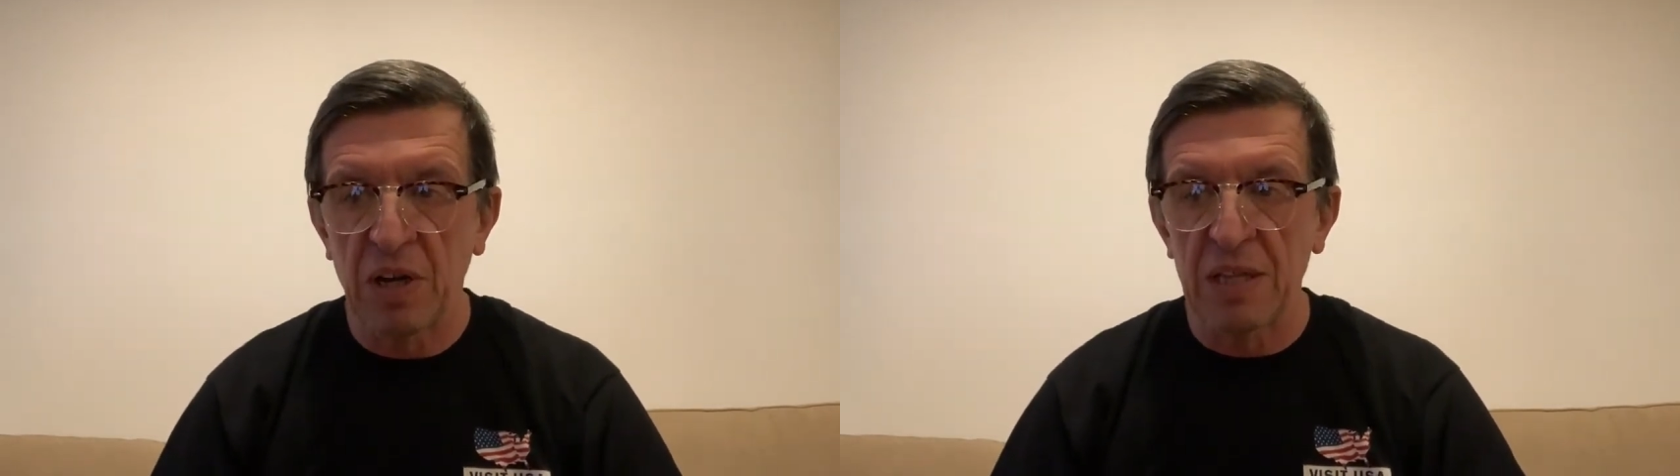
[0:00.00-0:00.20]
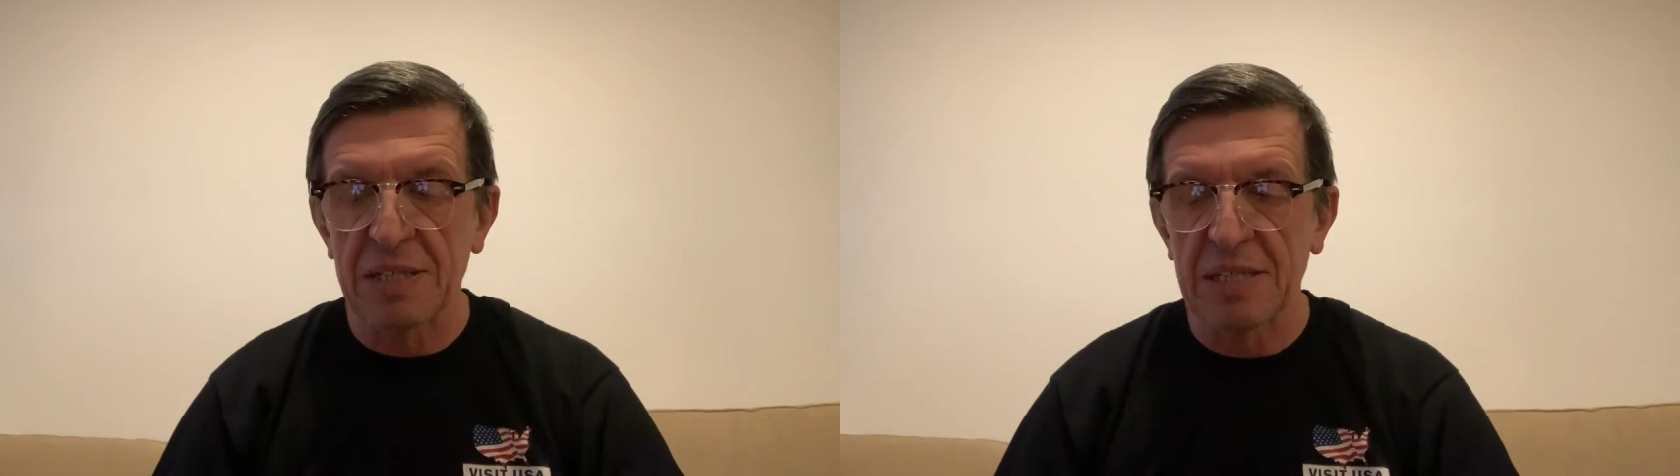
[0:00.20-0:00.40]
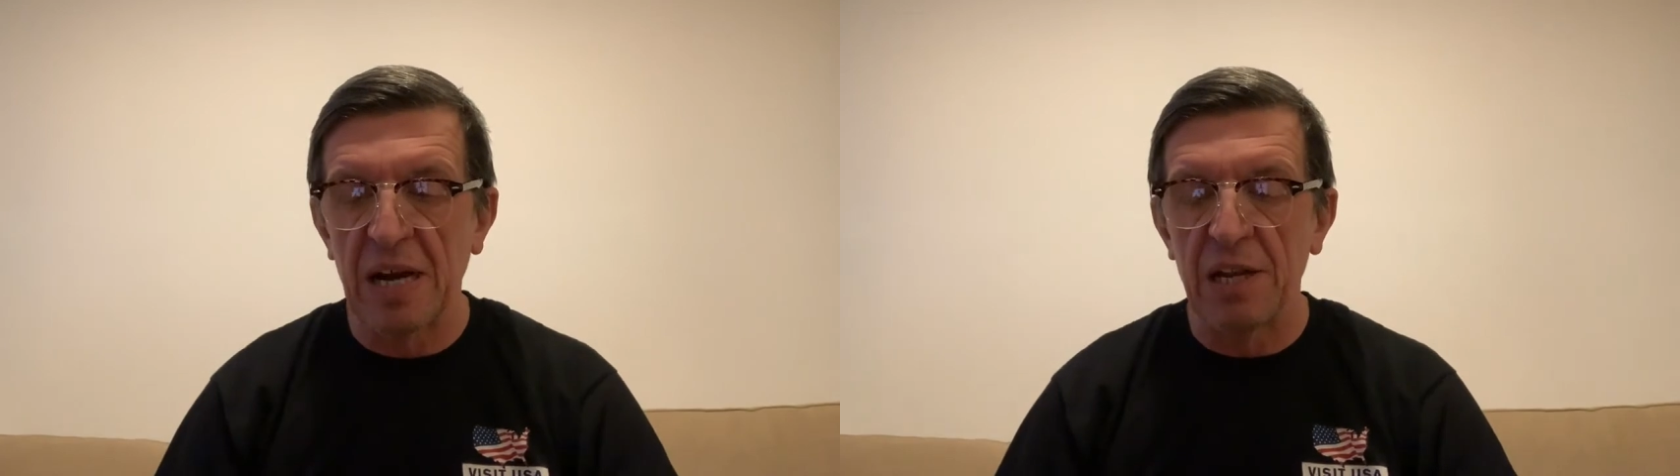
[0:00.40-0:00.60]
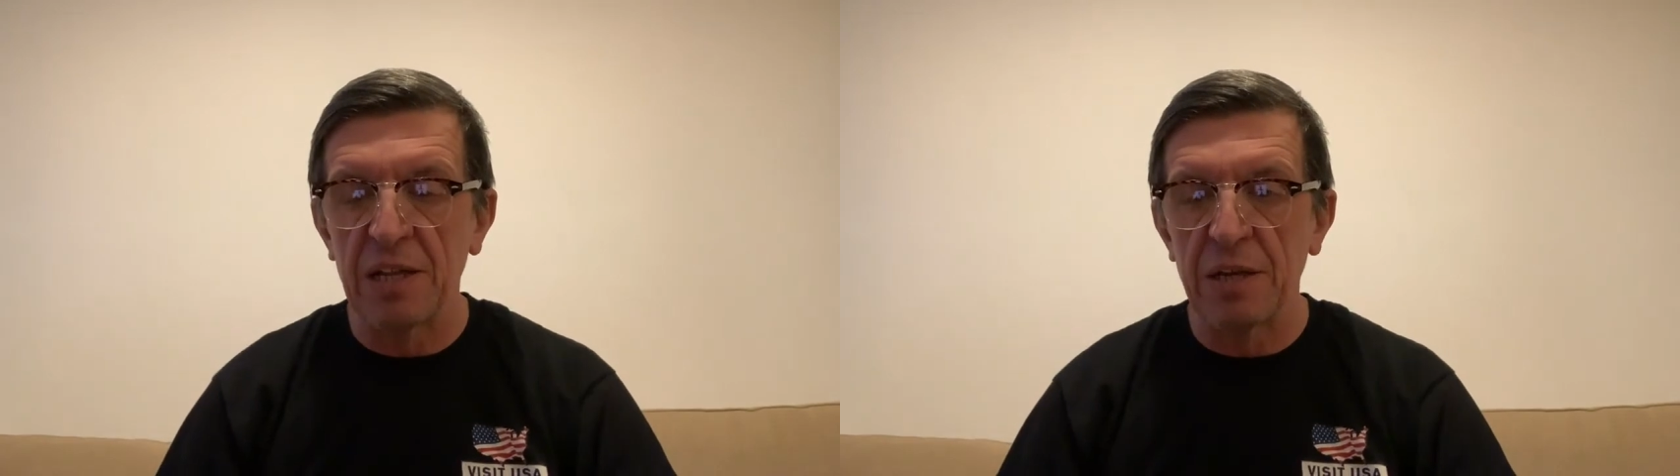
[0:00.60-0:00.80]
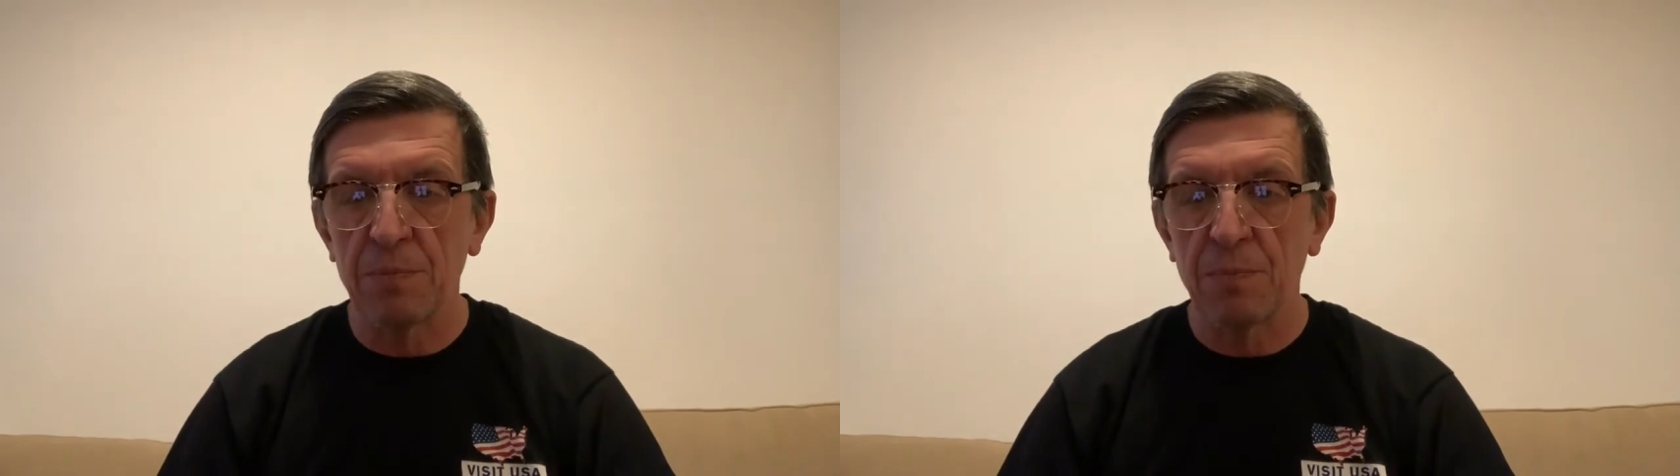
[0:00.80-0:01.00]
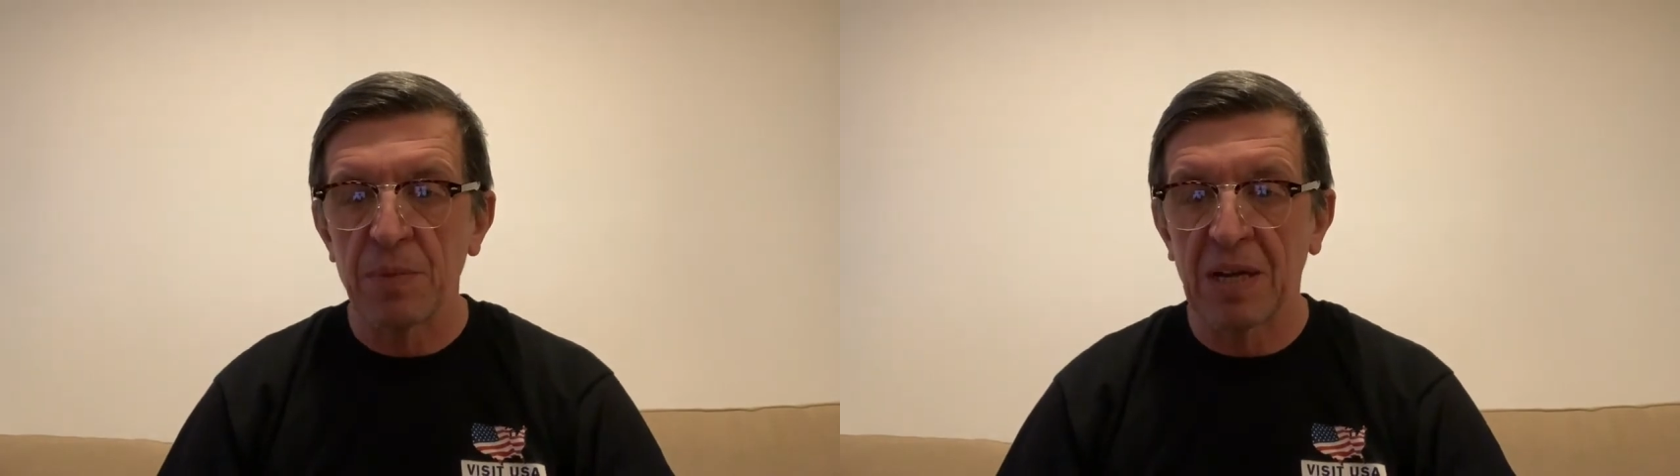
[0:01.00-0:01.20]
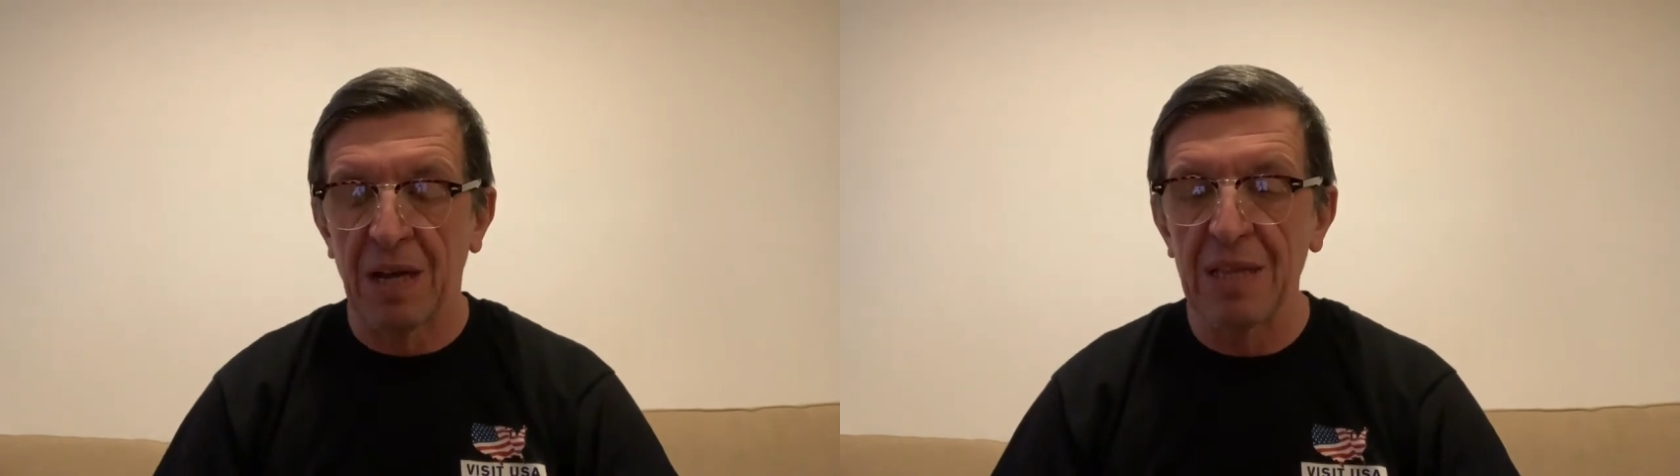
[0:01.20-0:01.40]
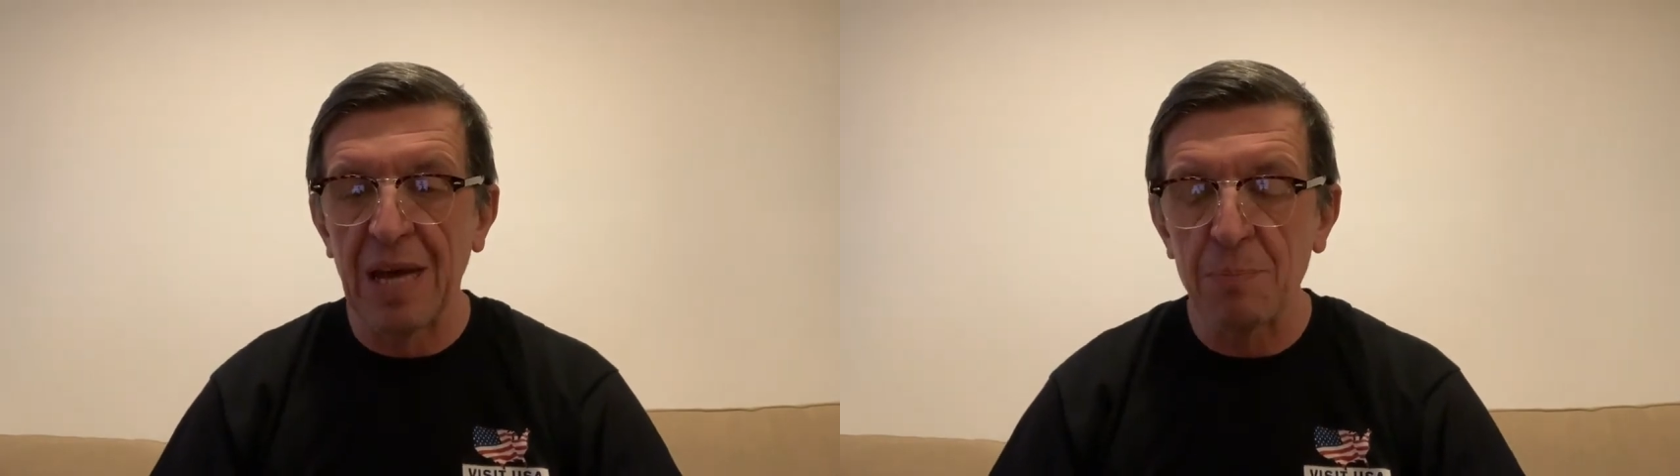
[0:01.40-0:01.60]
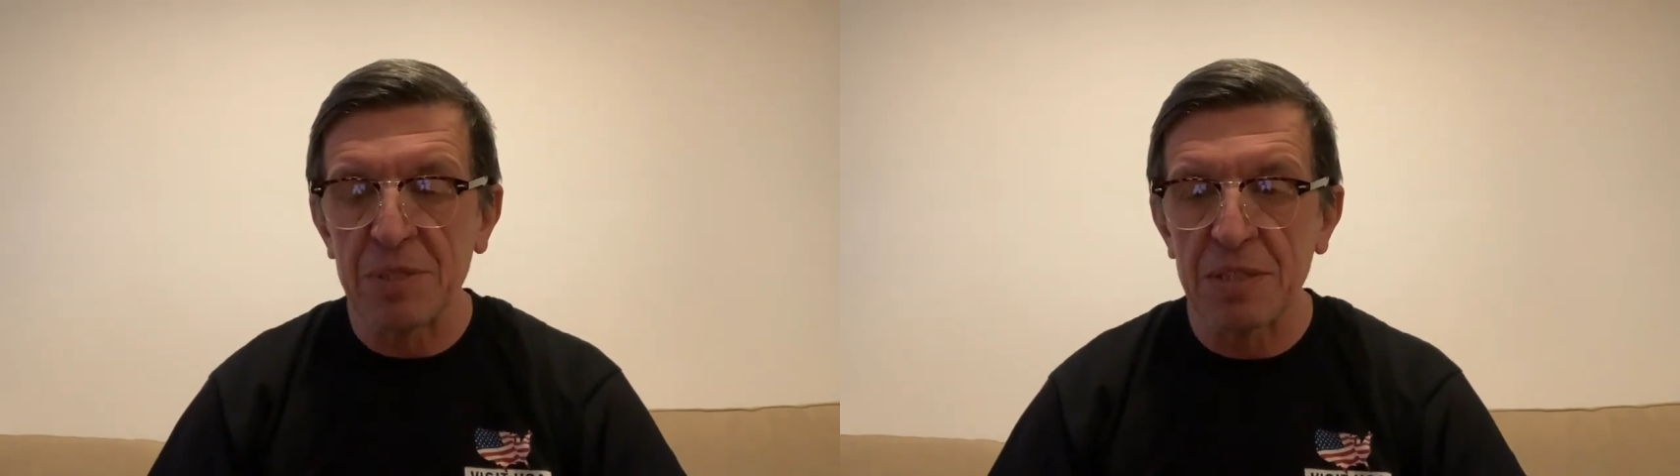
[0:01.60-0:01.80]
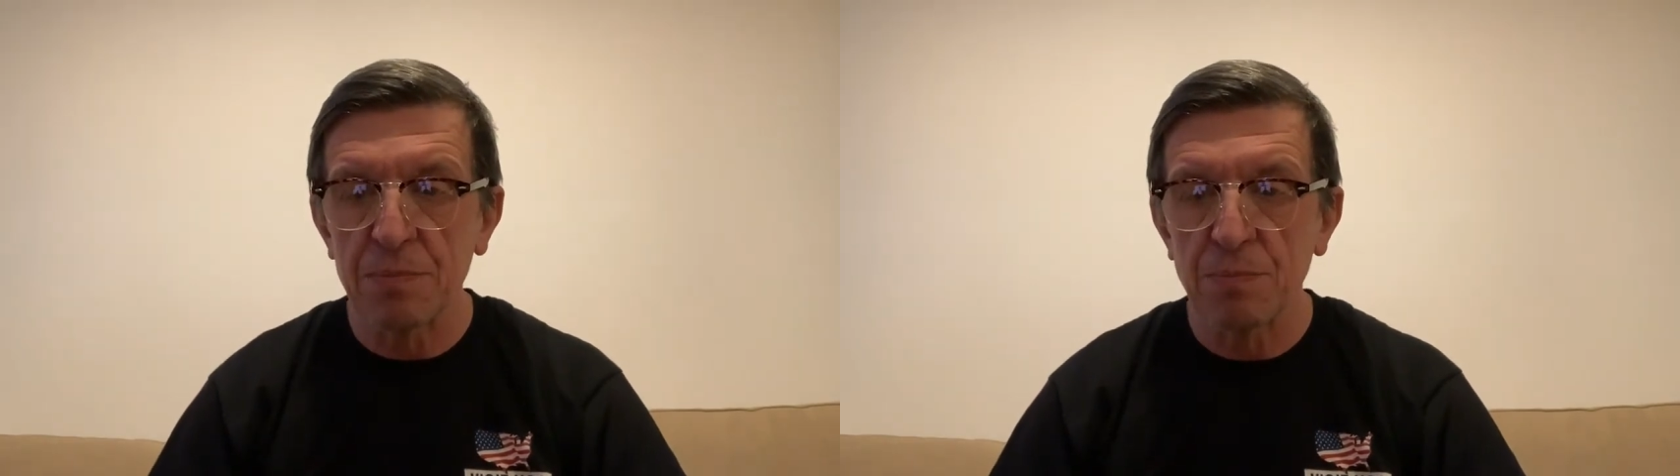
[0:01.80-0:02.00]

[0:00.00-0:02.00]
колоссальный коллапс,